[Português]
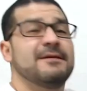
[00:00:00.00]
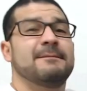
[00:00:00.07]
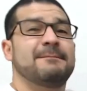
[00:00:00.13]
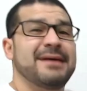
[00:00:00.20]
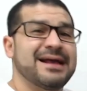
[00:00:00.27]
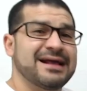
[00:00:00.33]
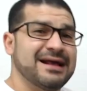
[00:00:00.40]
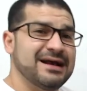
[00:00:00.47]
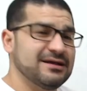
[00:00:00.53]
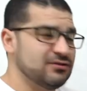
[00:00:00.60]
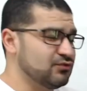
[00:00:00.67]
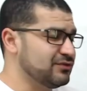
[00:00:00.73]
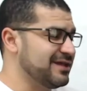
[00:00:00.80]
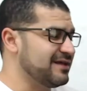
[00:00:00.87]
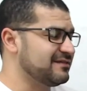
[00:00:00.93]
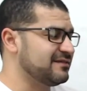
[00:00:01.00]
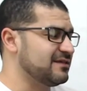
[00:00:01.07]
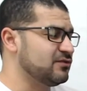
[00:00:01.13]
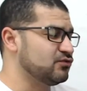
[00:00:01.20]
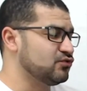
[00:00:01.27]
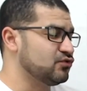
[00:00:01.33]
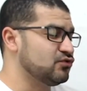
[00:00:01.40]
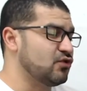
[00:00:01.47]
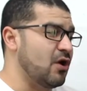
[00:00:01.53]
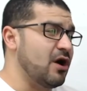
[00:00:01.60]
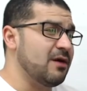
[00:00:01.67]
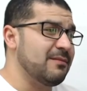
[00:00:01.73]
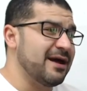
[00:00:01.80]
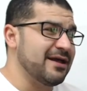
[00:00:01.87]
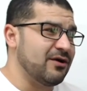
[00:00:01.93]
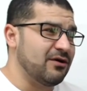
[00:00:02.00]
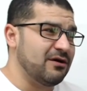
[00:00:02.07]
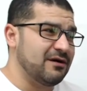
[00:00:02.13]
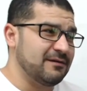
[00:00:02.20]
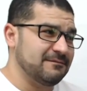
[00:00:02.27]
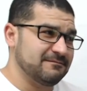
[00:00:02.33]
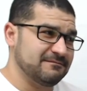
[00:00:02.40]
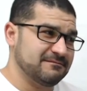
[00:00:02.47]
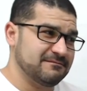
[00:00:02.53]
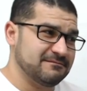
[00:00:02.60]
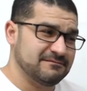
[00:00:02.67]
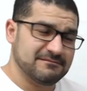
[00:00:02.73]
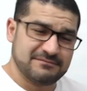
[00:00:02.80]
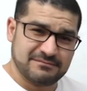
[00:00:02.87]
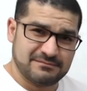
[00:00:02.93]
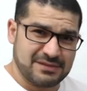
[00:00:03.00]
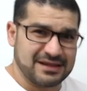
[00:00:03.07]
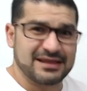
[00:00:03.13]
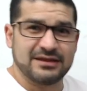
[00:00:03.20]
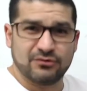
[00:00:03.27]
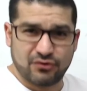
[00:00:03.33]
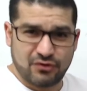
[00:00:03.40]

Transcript: pegando o desenho do Dó maior. Para quem não